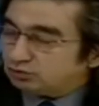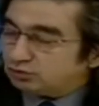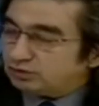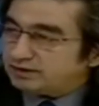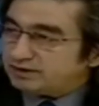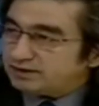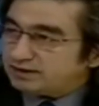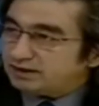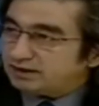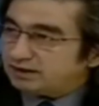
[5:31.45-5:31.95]

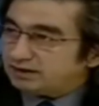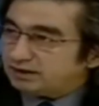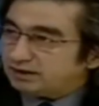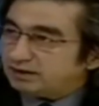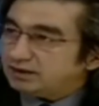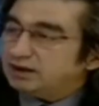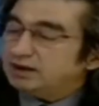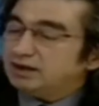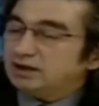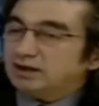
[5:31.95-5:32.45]
Dolayısıyla da
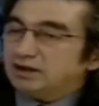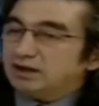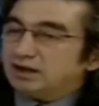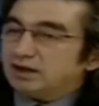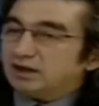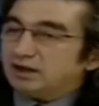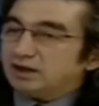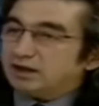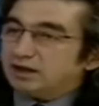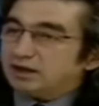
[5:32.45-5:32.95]

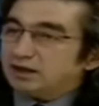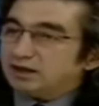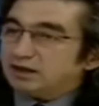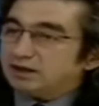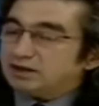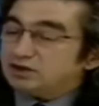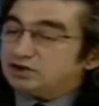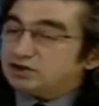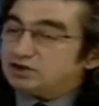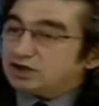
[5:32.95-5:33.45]
e,
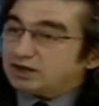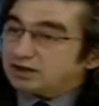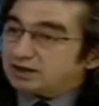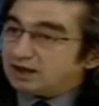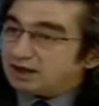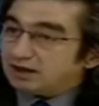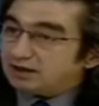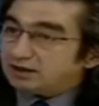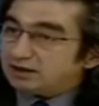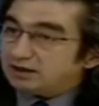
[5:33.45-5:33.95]

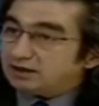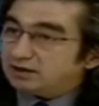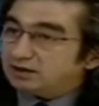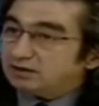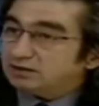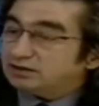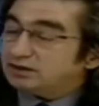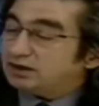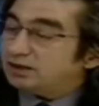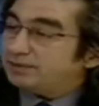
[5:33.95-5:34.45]
şeker,
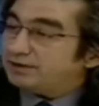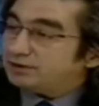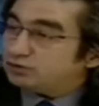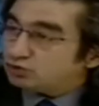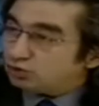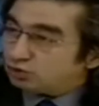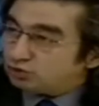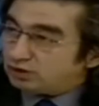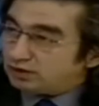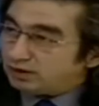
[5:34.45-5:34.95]
diyabet
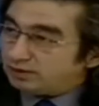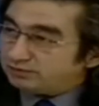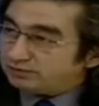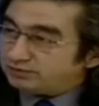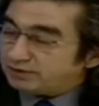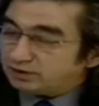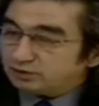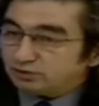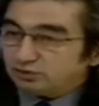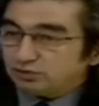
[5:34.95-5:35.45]
çok önemli
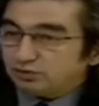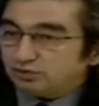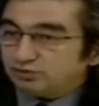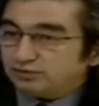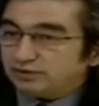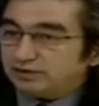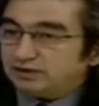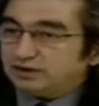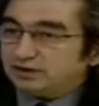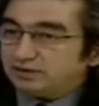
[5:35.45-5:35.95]
faktör
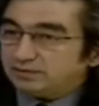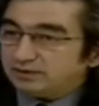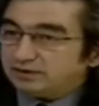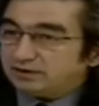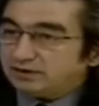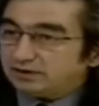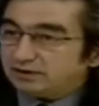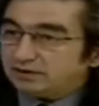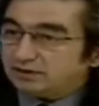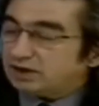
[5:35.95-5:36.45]
ve
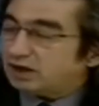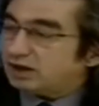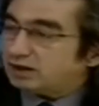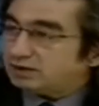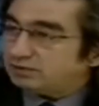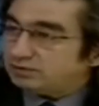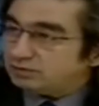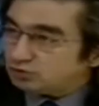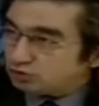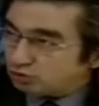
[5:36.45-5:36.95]
diyabetin
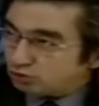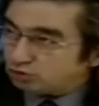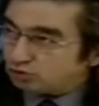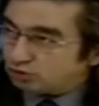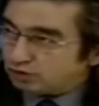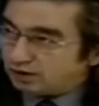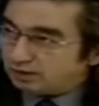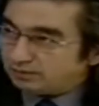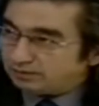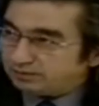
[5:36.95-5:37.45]
takibi çok
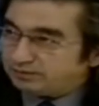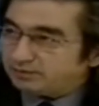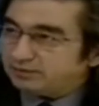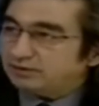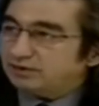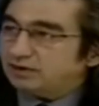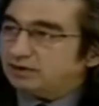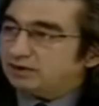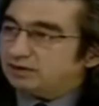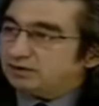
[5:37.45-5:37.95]
önemli
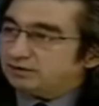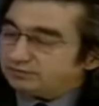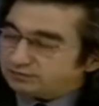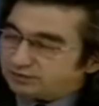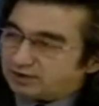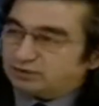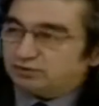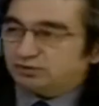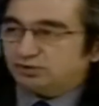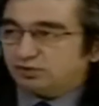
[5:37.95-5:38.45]
bir
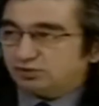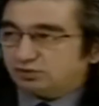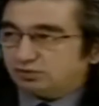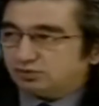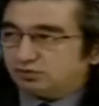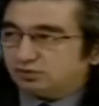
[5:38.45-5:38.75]
faktördür.